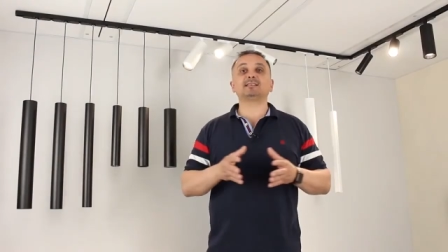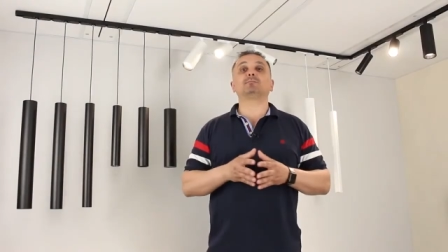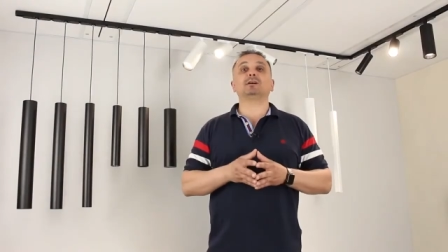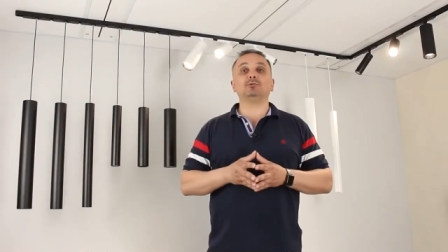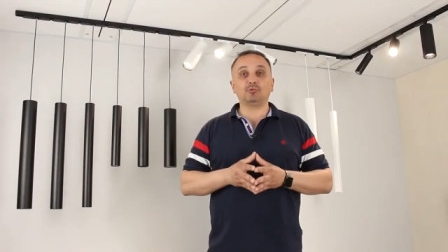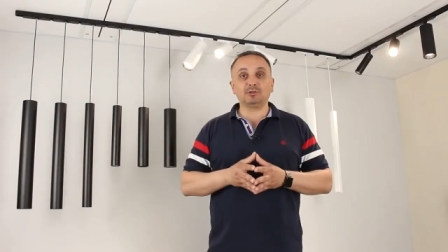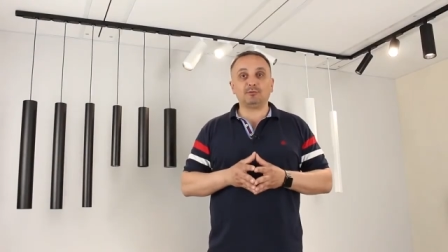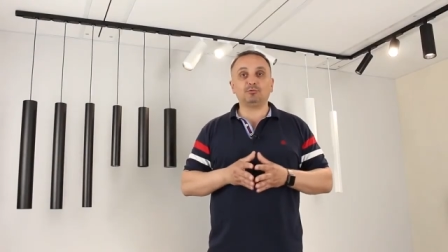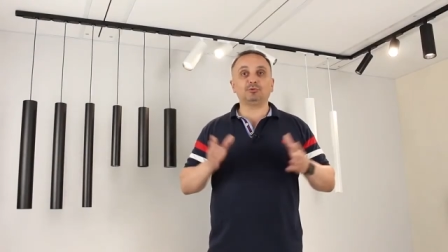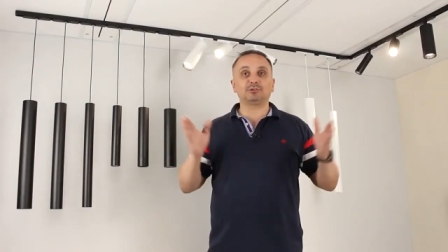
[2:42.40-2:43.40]
я собрал
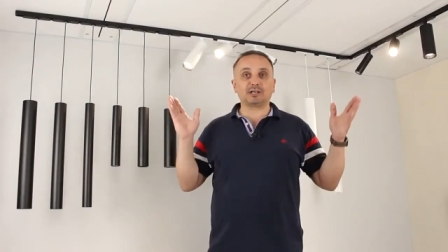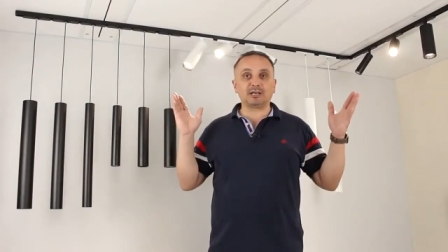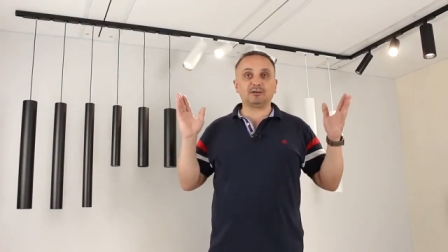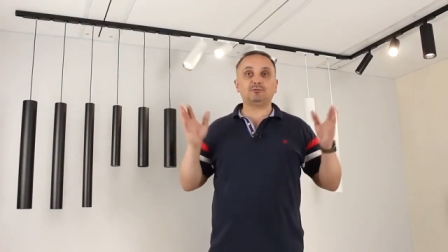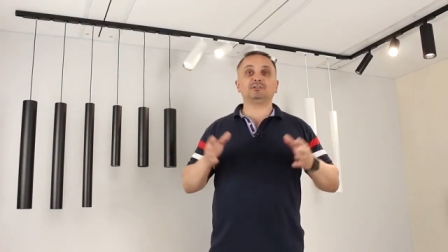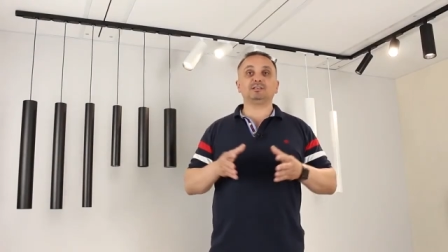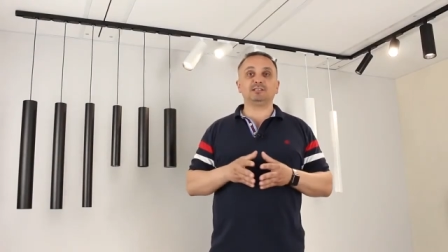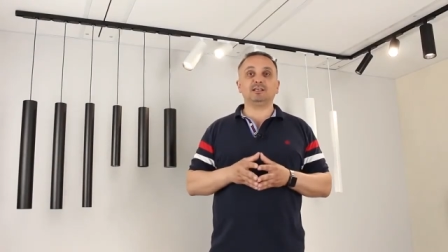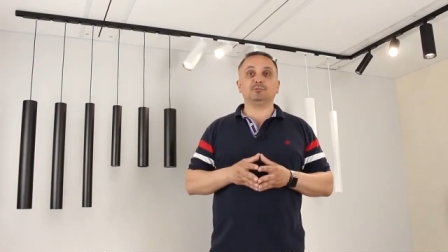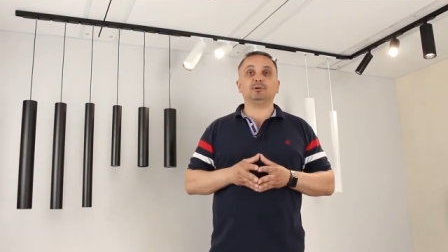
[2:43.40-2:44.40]
угловую трековую
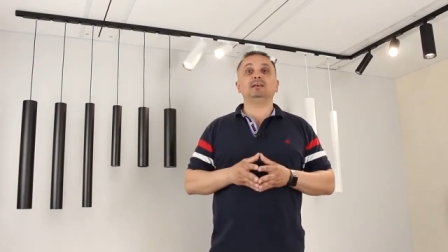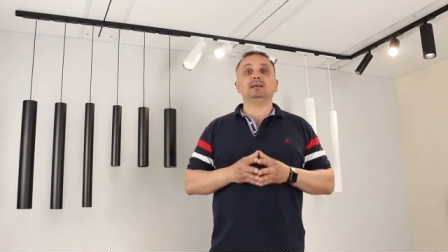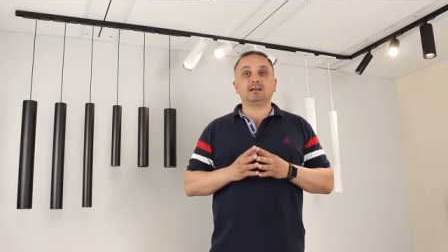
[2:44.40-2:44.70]
систему,